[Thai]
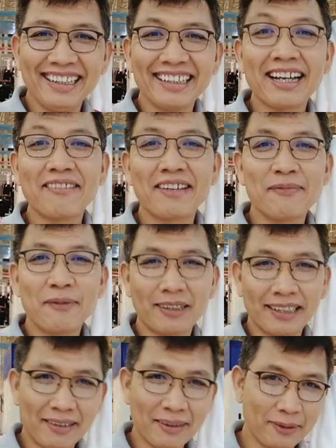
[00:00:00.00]
ทำหน้าป
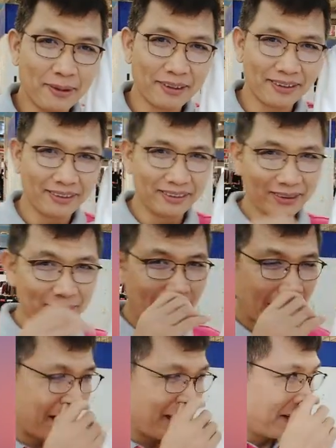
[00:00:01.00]
กทำหน้าปกอยู่คุณลู
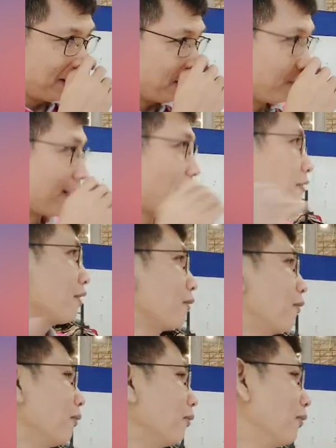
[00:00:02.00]
กค้า คุณลูกค้าบอก
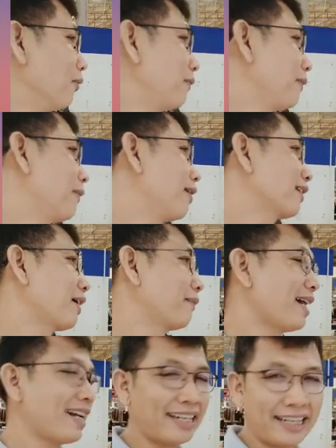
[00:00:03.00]
โอ้พี่ปอก็
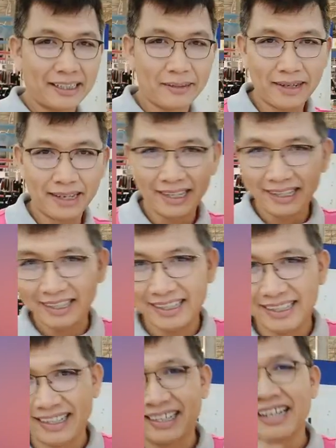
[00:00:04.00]
ทำหน้านิ่งๆทำไมเนี่ย
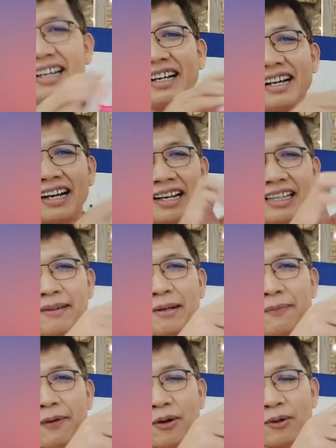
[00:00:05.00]
ทำห
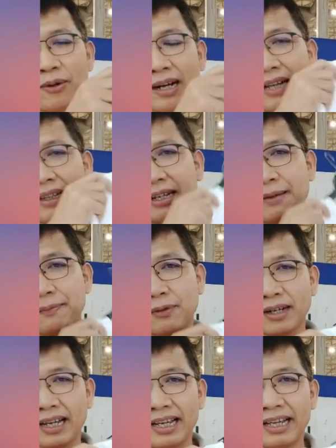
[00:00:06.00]
น้าปกคุณลูกค้าทำหน้าป
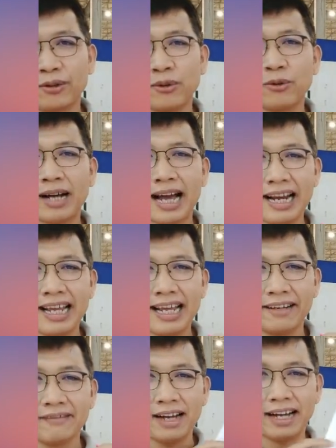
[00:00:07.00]
กให้คุณลูกค้าได้
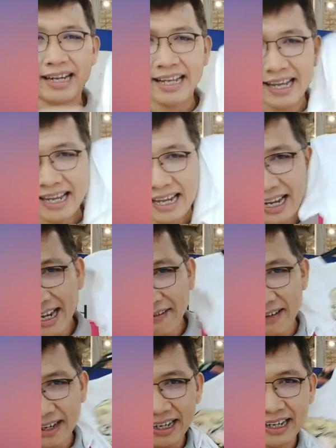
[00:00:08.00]
เห็นว่านี้
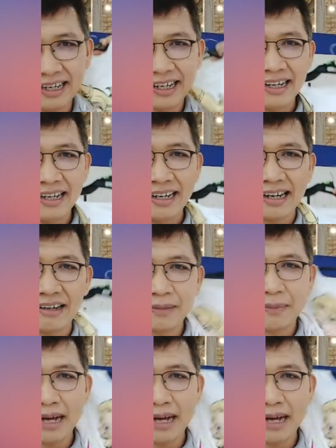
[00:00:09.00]
วันนี้เราจะมา